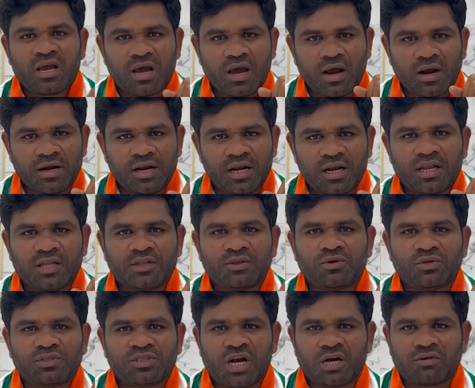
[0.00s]
కన్నీళ్లను
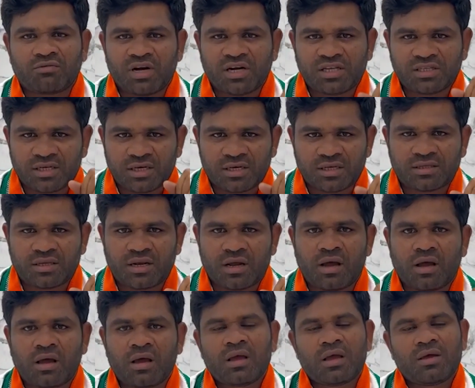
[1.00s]
దూర్చినటువంటి చరిత్ర
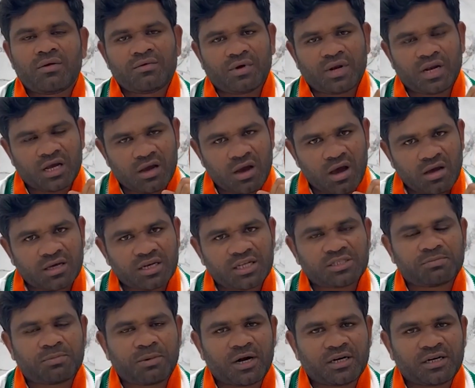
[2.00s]
ఇవాళ
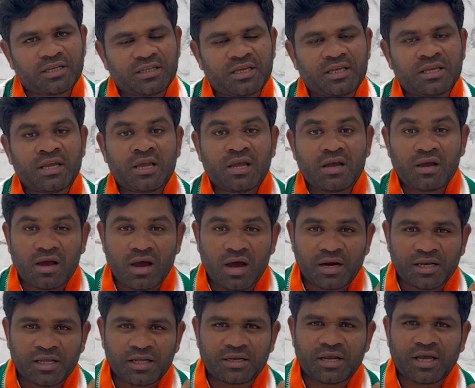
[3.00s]
కాంగ్రెస్ పార్టీది
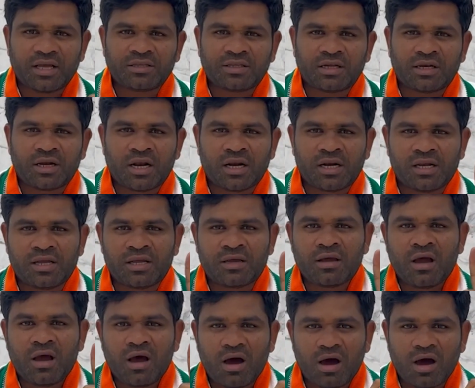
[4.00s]
కానీ రైతన్నల్ని
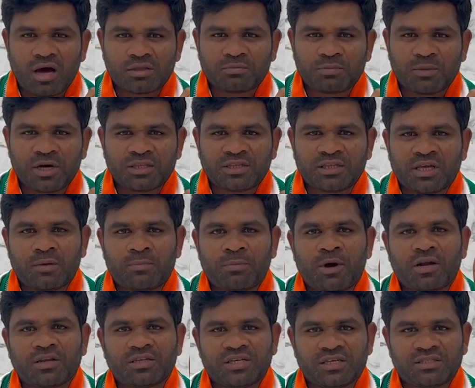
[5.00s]
ఆత్మహత్యల
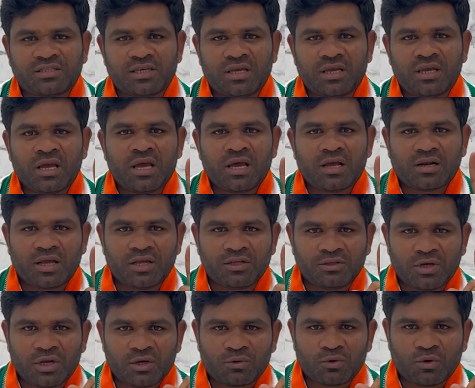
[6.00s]
పాలు చేసి
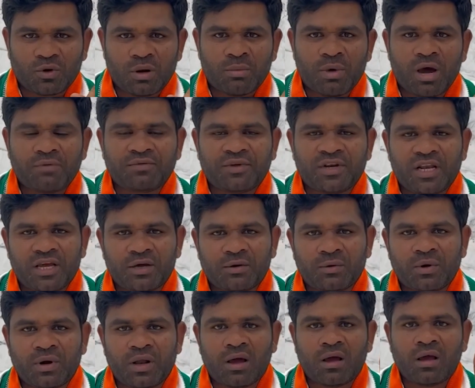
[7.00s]
రైతులకు రుణమాఫీ
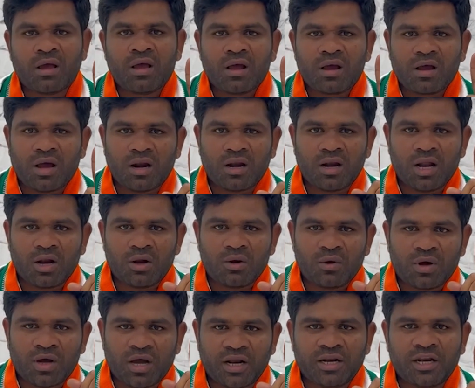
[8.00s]
లేకుండా కళ్లల్లో
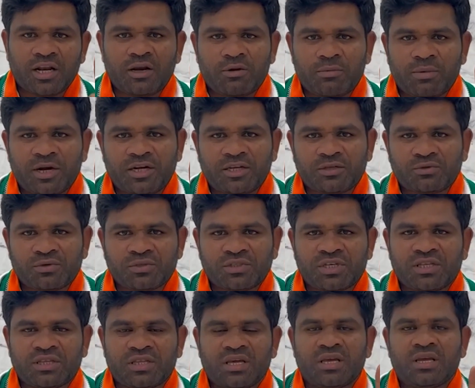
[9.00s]
కన్నీళ్లు పెట్టి
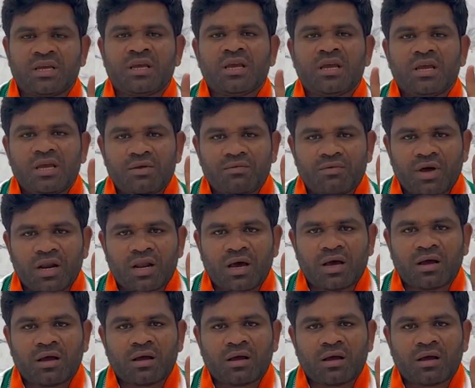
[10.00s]
చూసింది ఇవాళ